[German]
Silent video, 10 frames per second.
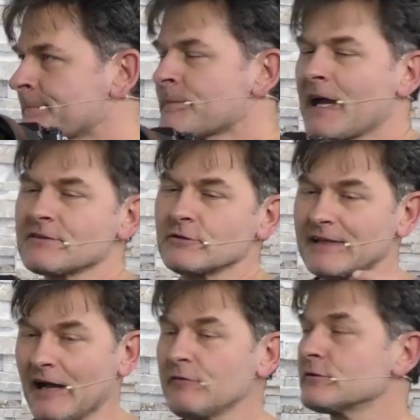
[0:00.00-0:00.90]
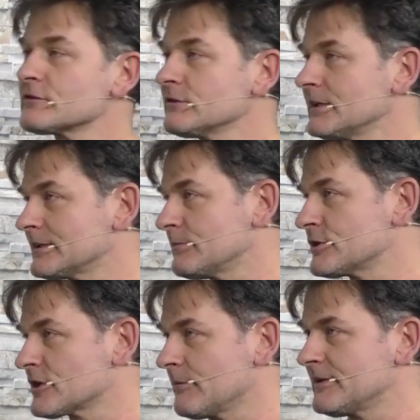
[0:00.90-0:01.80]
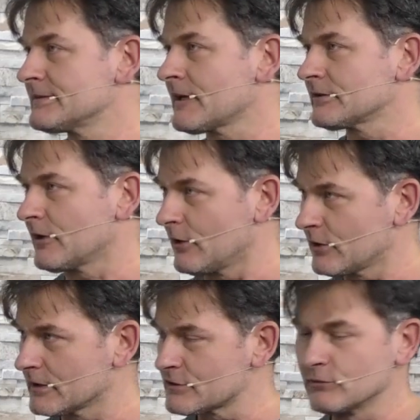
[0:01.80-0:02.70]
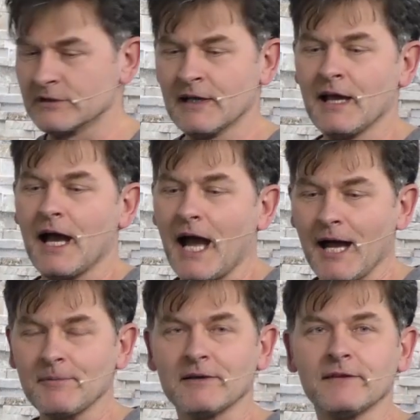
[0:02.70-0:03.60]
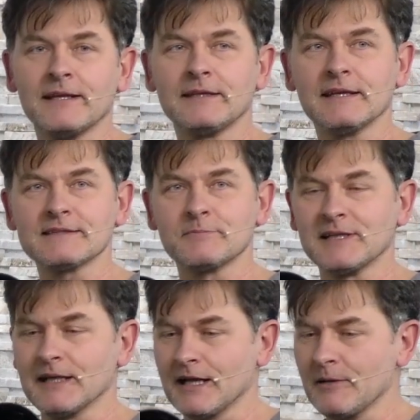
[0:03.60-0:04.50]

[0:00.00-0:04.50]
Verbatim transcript: Also da funktioniert der Bildstabilisator auch ganz gut. Aber wenn ich jetzt mit langer